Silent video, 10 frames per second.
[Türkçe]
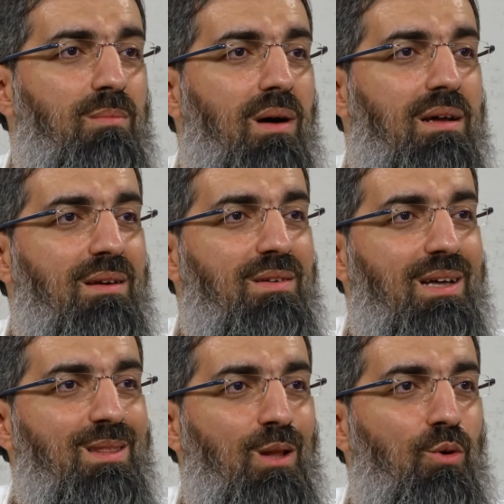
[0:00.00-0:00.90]

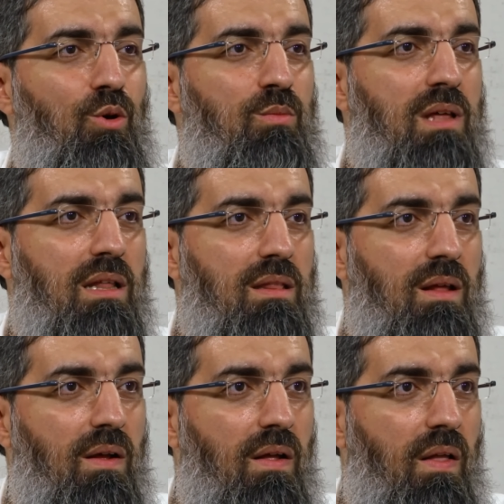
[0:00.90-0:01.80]
maneviyattan, ölümden
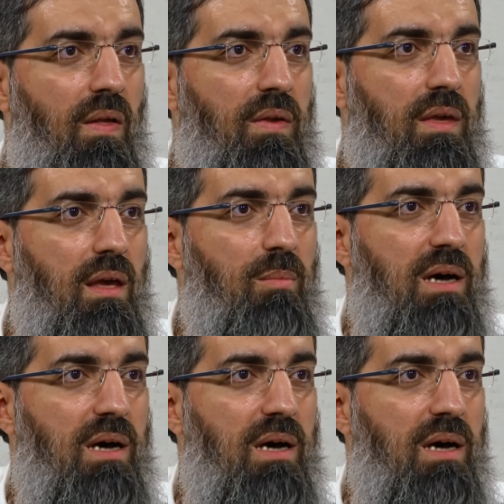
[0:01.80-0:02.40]
e,